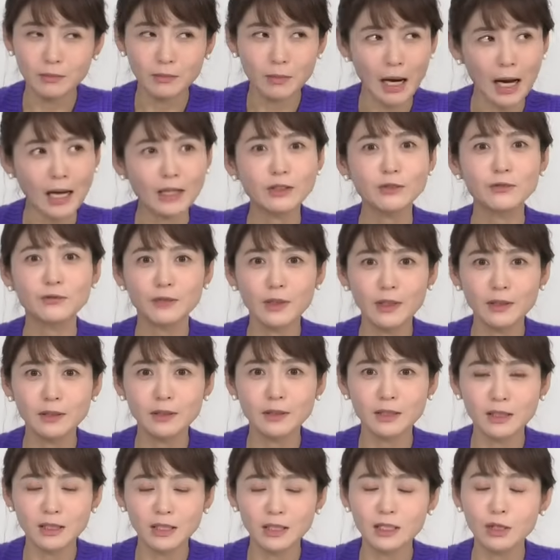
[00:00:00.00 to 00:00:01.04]
많은
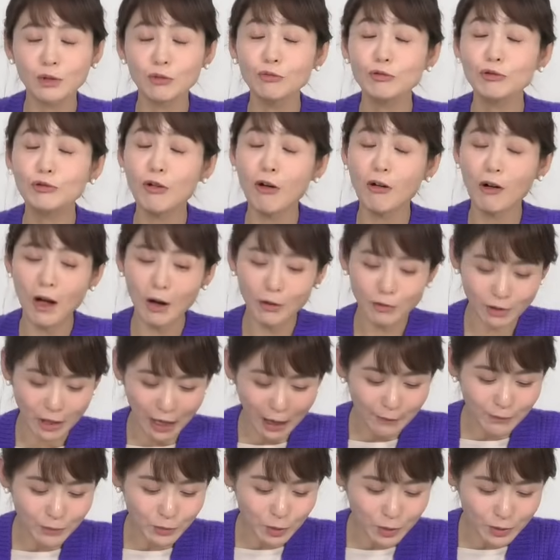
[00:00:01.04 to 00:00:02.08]
팬들이 진짜 울컥하고
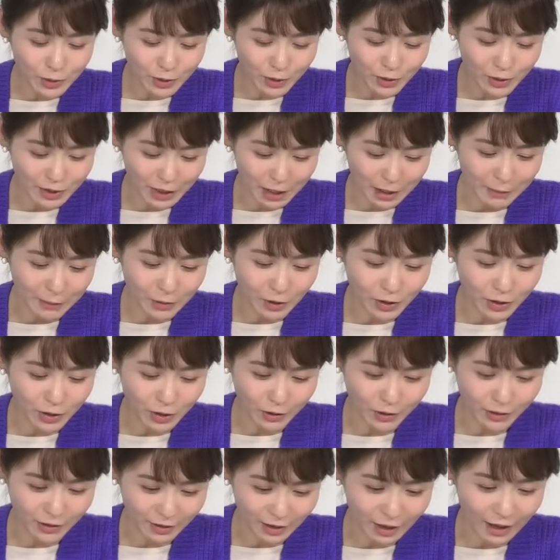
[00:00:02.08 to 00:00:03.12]
감동스러운
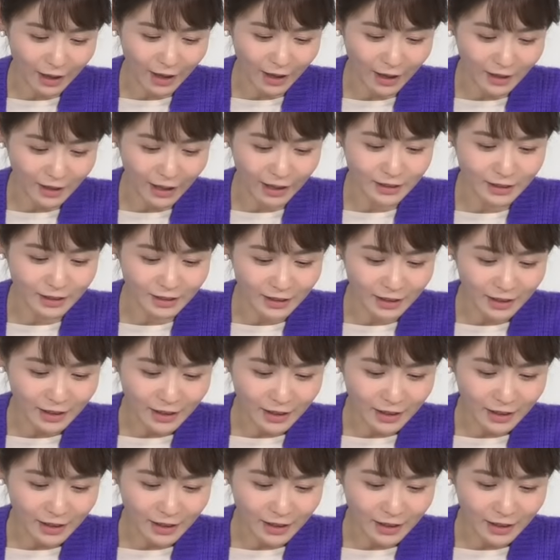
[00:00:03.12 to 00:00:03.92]
장면이었다라는